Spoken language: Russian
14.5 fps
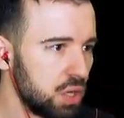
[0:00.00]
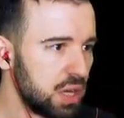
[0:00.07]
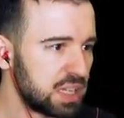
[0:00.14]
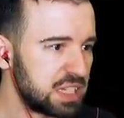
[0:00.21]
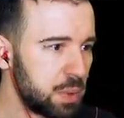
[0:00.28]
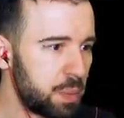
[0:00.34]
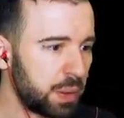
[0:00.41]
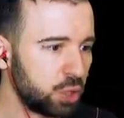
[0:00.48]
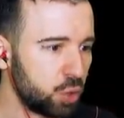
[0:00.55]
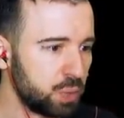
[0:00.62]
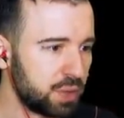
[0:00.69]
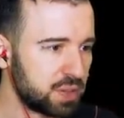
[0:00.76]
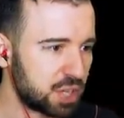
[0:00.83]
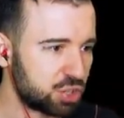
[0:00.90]
Я себе
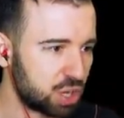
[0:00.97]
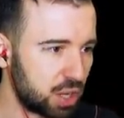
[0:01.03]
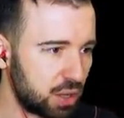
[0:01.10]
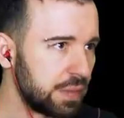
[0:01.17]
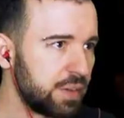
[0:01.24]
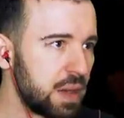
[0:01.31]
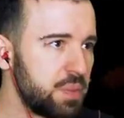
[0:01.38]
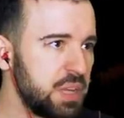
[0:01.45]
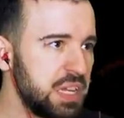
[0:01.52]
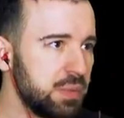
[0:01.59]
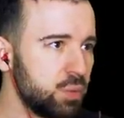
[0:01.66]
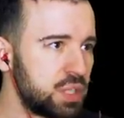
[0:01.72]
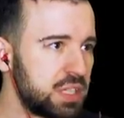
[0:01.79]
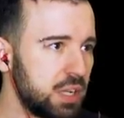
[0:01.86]
подобного сожрал. Давай
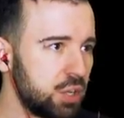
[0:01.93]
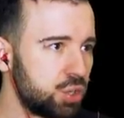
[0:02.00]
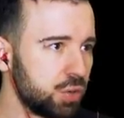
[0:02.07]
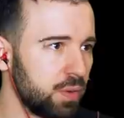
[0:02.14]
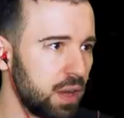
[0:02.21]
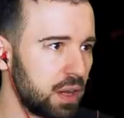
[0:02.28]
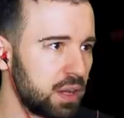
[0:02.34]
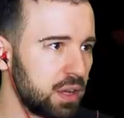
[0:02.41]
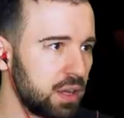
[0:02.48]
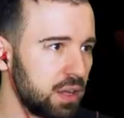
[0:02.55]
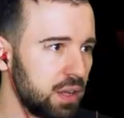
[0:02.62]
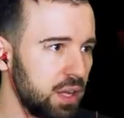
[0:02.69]
объединим усилия, чувак.